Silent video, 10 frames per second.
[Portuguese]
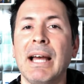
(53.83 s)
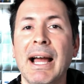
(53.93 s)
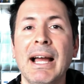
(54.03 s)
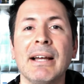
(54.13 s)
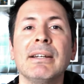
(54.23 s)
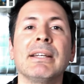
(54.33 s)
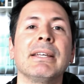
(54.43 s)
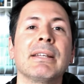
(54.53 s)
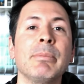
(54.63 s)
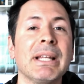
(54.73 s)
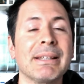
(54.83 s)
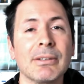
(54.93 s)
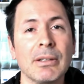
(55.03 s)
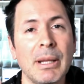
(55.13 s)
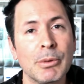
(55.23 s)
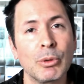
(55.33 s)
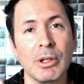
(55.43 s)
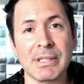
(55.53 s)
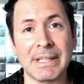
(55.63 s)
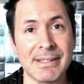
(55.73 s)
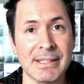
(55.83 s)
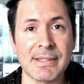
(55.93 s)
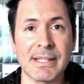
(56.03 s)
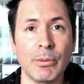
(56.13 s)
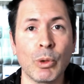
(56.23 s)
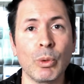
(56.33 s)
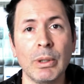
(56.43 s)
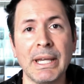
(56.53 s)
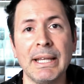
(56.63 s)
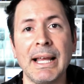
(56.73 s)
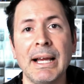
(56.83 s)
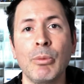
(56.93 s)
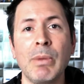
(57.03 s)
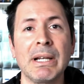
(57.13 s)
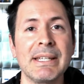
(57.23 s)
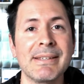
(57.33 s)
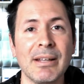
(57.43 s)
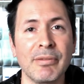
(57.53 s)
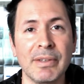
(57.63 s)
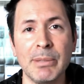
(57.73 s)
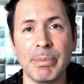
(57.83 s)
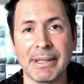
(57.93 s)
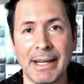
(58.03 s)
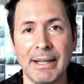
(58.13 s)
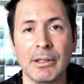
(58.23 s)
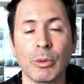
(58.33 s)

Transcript: Ah, e também lá dentro da, do nosso da descrição eu coloquei lá uma lista VIP, tá?